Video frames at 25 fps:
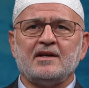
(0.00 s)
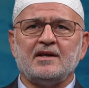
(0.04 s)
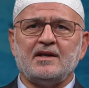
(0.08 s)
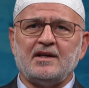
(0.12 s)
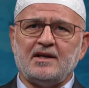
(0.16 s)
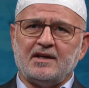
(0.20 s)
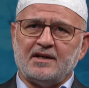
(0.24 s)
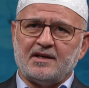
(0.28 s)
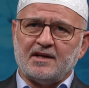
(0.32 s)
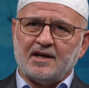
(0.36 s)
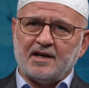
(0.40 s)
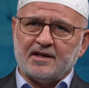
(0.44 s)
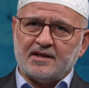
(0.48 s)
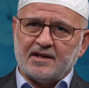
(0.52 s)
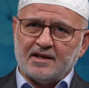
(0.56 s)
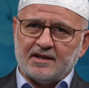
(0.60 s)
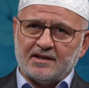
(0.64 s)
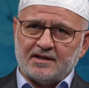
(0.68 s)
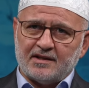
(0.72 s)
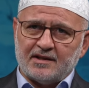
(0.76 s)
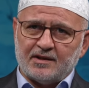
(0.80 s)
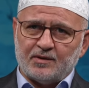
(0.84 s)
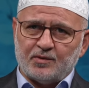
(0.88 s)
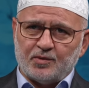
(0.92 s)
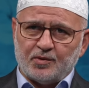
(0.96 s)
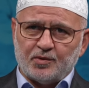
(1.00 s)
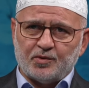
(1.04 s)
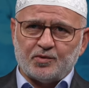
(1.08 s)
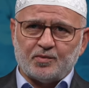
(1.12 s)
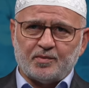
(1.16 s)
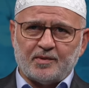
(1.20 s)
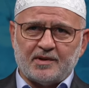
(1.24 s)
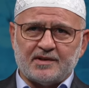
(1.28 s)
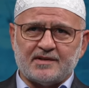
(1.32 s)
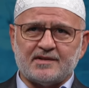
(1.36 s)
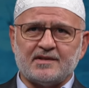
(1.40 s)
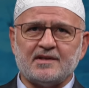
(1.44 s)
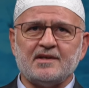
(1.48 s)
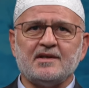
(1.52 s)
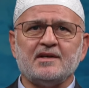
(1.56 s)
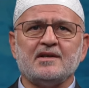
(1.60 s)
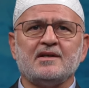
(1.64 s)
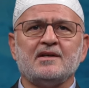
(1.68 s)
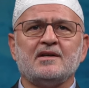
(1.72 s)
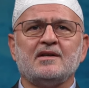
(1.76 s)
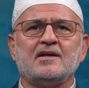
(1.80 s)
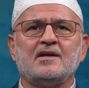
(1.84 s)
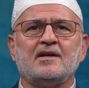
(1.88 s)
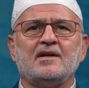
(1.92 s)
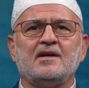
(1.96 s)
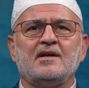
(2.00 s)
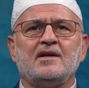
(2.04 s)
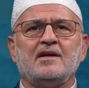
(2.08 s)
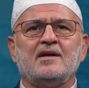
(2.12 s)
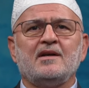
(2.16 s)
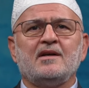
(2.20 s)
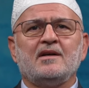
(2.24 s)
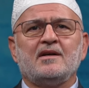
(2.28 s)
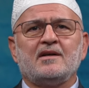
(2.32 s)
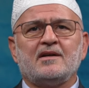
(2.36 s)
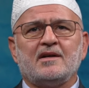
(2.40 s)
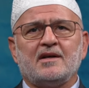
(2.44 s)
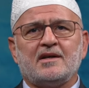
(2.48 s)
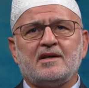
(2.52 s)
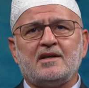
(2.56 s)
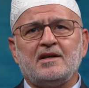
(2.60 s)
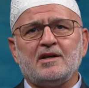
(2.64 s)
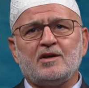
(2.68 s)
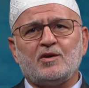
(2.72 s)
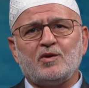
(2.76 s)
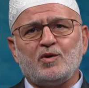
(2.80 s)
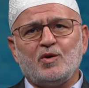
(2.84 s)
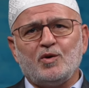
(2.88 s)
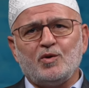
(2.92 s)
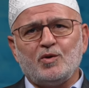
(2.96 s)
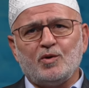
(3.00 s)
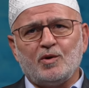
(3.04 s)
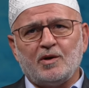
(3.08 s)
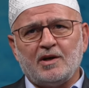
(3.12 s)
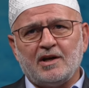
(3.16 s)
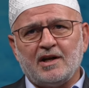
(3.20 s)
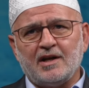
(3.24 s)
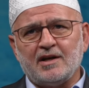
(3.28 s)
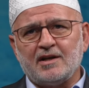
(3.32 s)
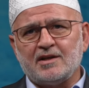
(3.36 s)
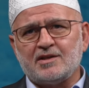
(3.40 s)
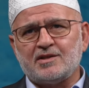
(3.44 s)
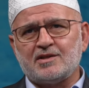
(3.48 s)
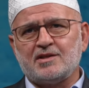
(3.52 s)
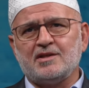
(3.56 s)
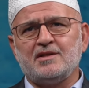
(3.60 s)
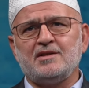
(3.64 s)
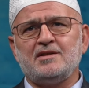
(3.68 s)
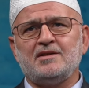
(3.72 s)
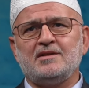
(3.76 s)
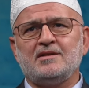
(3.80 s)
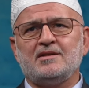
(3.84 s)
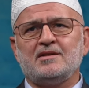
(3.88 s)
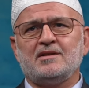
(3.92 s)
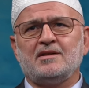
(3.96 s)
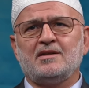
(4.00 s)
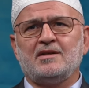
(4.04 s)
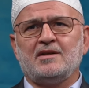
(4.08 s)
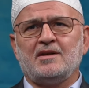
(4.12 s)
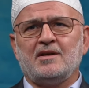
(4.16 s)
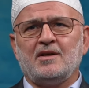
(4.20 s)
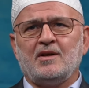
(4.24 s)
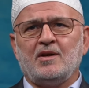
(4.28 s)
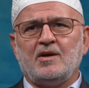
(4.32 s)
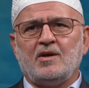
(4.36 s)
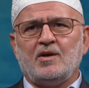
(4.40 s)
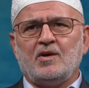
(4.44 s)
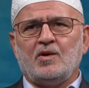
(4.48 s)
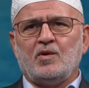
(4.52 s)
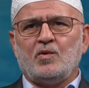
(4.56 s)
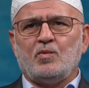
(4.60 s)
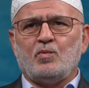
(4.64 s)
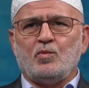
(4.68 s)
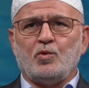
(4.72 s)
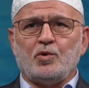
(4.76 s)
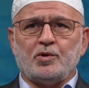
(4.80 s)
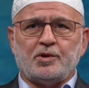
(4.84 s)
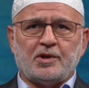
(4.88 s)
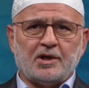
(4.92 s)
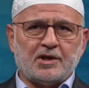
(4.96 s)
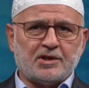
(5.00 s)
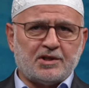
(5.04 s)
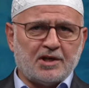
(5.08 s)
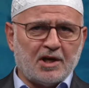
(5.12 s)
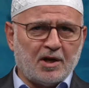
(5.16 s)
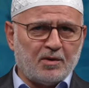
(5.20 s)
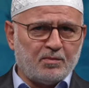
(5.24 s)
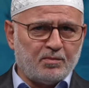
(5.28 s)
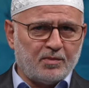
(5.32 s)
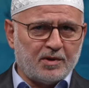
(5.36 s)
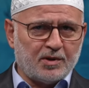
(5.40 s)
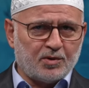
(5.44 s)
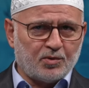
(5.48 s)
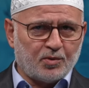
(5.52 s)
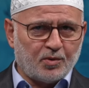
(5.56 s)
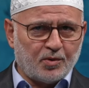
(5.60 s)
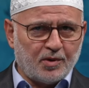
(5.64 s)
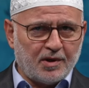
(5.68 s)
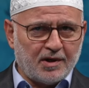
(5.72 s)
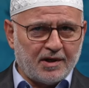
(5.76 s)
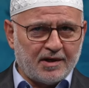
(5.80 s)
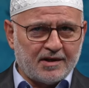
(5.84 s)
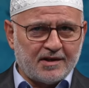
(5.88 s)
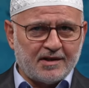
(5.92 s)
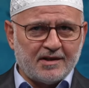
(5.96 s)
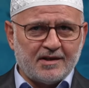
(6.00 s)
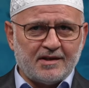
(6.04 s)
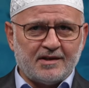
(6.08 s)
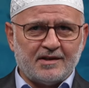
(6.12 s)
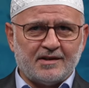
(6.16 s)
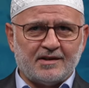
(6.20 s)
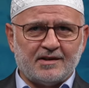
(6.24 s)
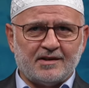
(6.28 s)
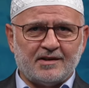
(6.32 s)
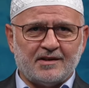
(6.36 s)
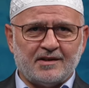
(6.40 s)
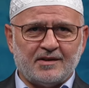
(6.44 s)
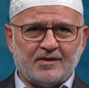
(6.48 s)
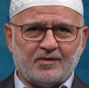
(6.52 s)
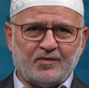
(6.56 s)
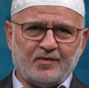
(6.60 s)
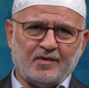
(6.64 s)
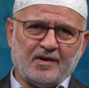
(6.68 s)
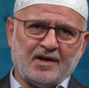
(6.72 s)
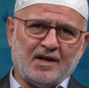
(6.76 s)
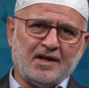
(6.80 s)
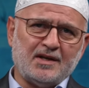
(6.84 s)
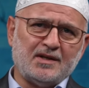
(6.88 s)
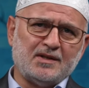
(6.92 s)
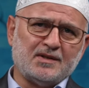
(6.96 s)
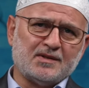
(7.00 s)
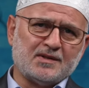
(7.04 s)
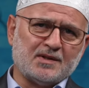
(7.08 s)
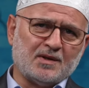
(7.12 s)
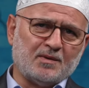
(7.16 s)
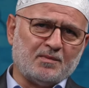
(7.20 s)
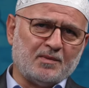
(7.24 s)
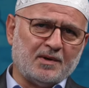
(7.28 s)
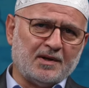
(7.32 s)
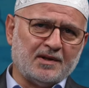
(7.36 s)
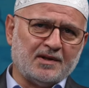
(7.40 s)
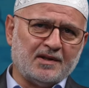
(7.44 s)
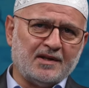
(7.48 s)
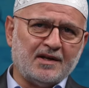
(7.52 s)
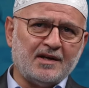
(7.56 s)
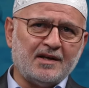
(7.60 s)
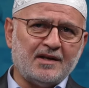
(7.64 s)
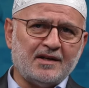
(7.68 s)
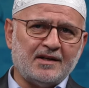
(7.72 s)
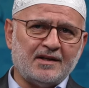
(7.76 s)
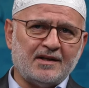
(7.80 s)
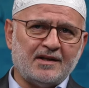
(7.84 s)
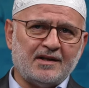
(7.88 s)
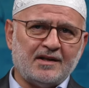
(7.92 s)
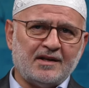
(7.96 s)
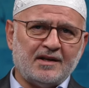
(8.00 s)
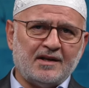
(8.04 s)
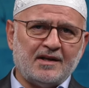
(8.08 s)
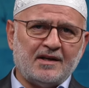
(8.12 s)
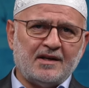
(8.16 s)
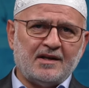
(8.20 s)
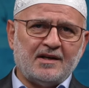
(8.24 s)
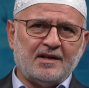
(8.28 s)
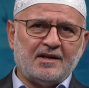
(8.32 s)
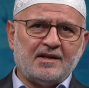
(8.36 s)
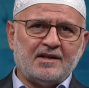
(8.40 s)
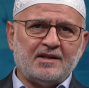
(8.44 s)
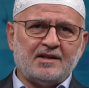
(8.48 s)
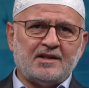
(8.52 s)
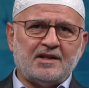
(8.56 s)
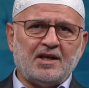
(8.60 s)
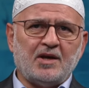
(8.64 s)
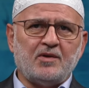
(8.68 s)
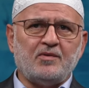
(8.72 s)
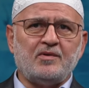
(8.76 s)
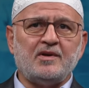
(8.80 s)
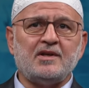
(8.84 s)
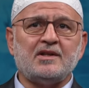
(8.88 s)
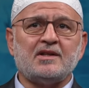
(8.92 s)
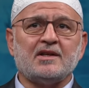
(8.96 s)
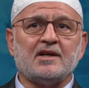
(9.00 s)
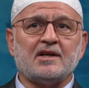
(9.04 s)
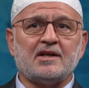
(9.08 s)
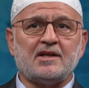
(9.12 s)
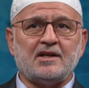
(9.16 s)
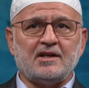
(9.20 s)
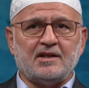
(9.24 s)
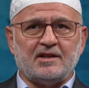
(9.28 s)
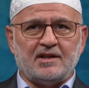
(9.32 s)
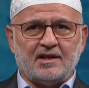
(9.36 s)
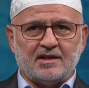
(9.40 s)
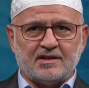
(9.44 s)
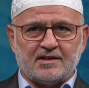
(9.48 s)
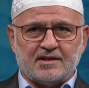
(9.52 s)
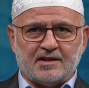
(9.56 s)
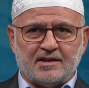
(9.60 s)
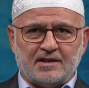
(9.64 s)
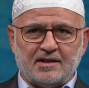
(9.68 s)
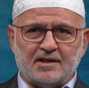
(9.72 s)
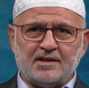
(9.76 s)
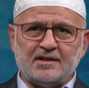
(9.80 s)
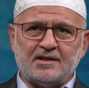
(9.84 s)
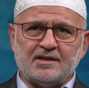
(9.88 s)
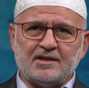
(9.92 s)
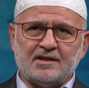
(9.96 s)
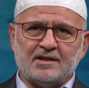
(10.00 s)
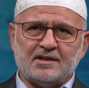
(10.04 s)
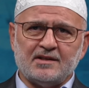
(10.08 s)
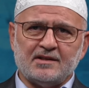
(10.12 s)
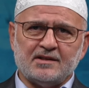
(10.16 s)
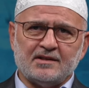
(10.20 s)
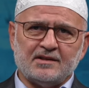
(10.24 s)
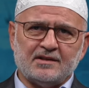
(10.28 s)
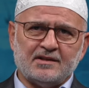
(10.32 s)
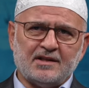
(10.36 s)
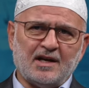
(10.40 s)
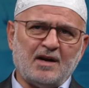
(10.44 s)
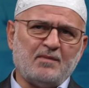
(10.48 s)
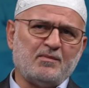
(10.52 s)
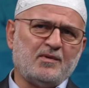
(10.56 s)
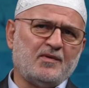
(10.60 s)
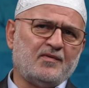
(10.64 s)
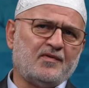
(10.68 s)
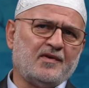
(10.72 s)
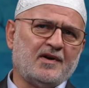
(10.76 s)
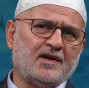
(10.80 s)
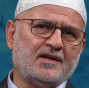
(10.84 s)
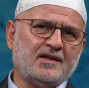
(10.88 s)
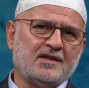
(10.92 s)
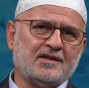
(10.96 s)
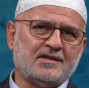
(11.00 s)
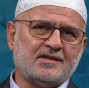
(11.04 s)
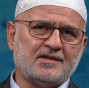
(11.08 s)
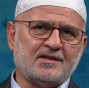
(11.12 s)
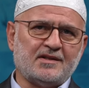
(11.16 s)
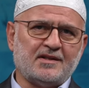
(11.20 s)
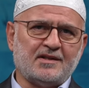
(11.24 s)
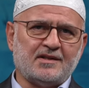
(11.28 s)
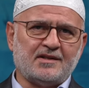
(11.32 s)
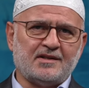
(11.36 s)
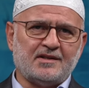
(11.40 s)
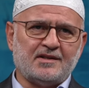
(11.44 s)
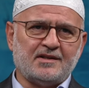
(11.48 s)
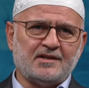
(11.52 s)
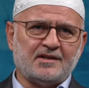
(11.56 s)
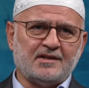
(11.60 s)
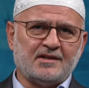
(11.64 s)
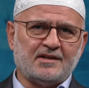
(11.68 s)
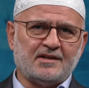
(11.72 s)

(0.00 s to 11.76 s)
irad ettiği hutbesi, rakik gönüller için muhteşem bir uyarı ve aynı zamanda tevhid akidesinin tam ifadesidir.